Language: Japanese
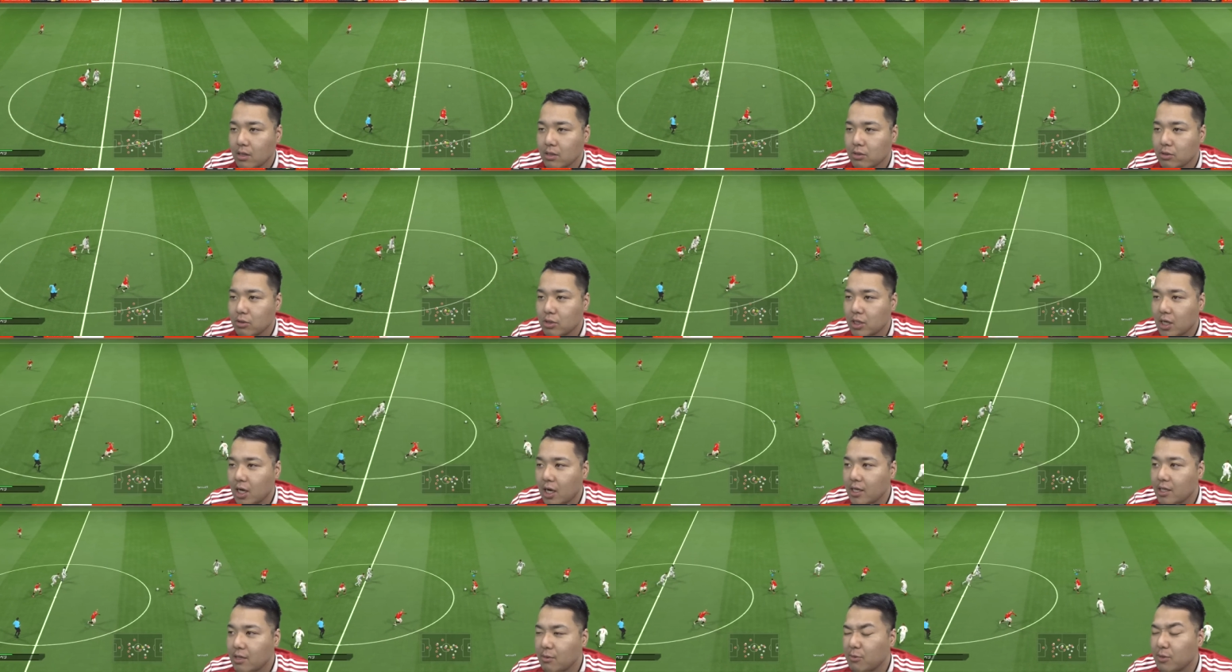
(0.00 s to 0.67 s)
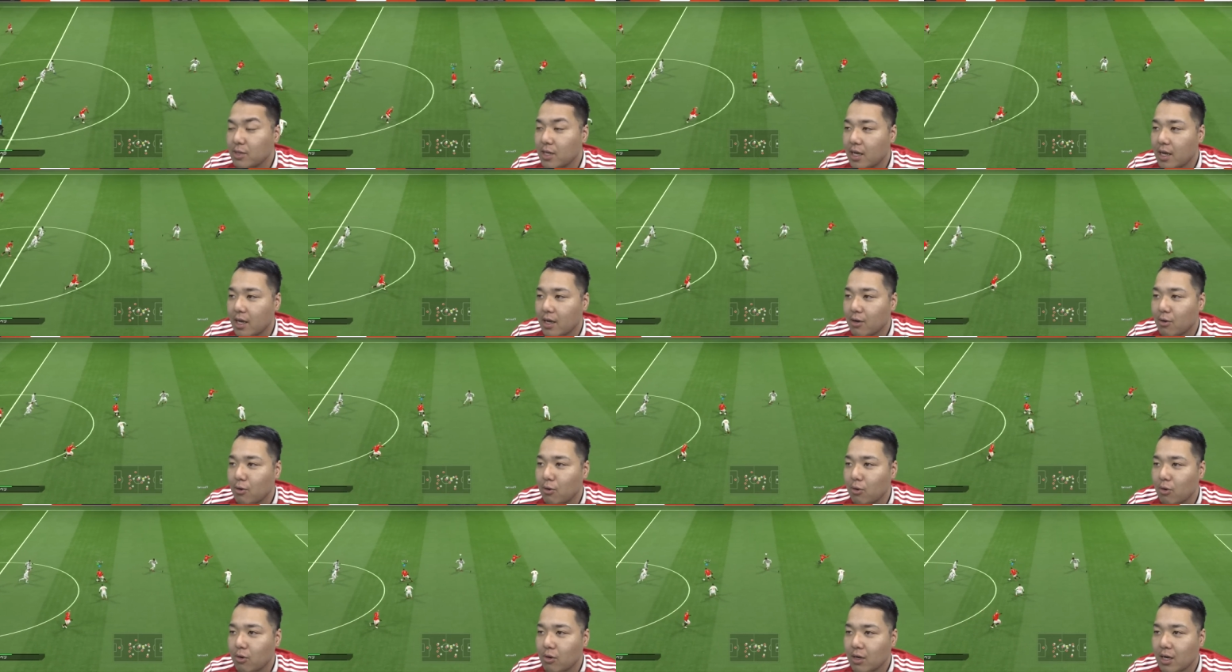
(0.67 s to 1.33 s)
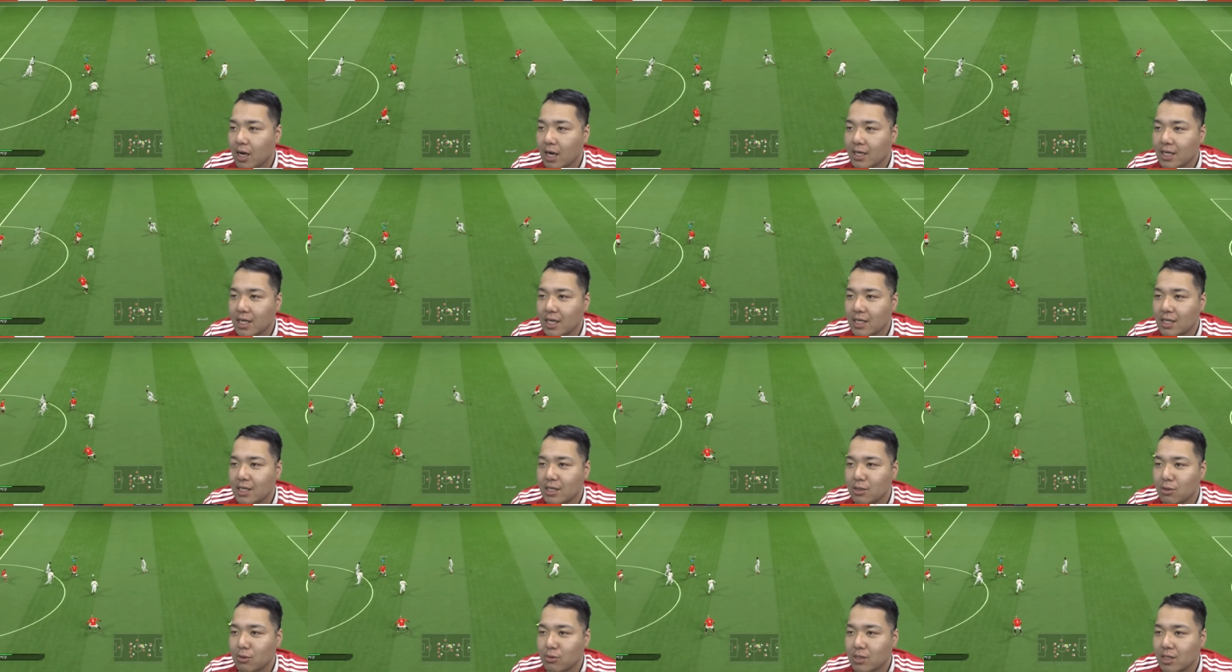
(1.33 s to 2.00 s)
そして相手もね、こう、駆け引き
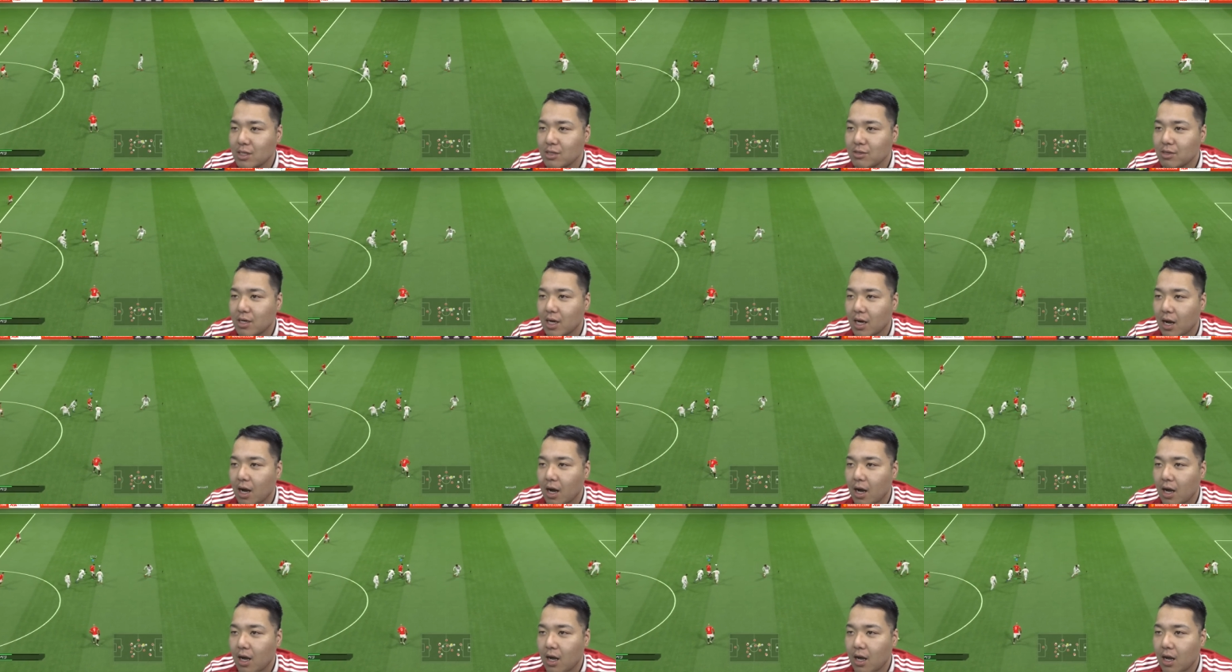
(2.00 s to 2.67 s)
に乗ってくるから。